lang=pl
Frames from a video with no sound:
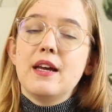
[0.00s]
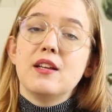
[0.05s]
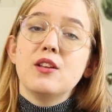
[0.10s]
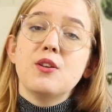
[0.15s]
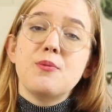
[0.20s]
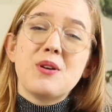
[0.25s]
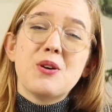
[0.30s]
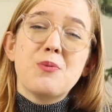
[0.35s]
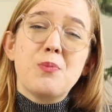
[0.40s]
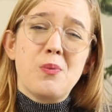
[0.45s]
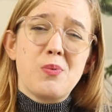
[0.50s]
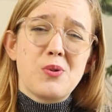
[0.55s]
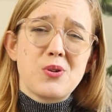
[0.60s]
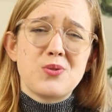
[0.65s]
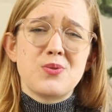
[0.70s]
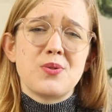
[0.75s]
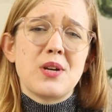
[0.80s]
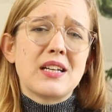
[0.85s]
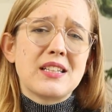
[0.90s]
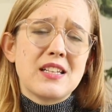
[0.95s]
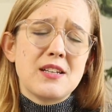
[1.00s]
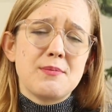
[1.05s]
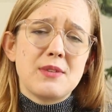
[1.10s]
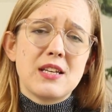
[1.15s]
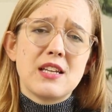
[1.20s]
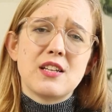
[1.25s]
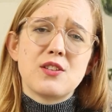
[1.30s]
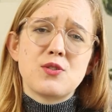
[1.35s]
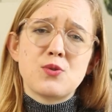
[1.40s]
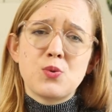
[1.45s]
no miał po prostu jak
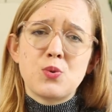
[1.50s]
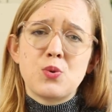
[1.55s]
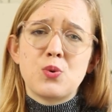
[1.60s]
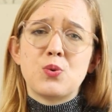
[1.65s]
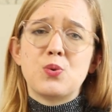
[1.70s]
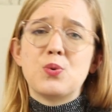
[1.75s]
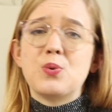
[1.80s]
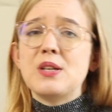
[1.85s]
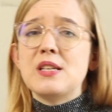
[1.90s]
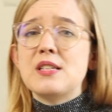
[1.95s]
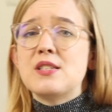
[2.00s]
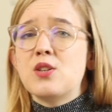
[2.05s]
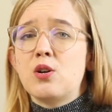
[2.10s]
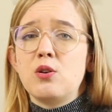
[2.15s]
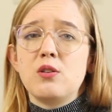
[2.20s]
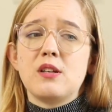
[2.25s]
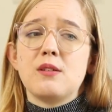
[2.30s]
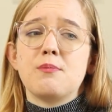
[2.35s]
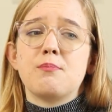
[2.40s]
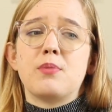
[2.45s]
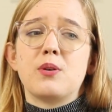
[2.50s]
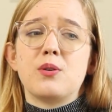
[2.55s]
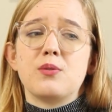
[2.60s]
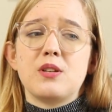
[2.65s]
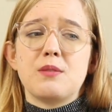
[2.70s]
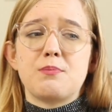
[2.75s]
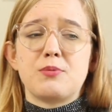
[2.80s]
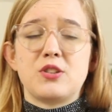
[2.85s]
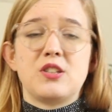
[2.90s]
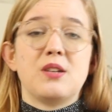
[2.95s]
najmniej cukru i soli, bo
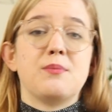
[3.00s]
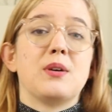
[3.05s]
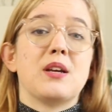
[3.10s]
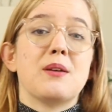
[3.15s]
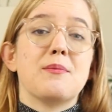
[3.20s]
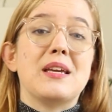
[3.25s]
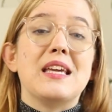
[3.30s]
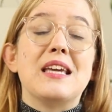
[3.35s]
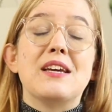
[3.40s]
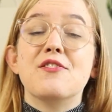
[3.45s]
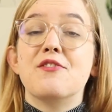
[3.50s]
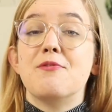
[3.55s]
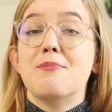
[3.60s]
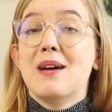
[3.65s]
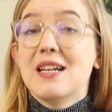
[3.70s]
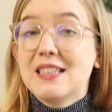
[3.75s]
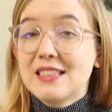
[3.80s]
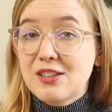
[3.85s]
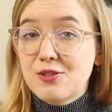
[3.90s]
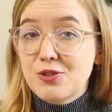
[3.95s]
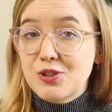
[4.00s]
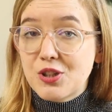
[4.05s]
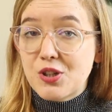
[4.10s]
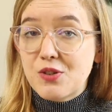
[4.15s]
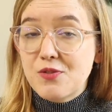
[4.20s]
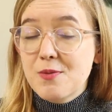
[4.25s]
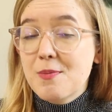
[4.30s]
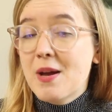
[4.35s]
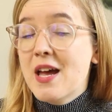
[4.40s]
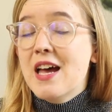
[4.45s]
nie potrzebujemy ich w maśle
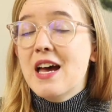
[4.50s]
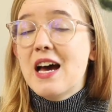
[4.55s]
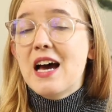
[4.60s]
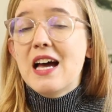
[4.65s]
orzechowym,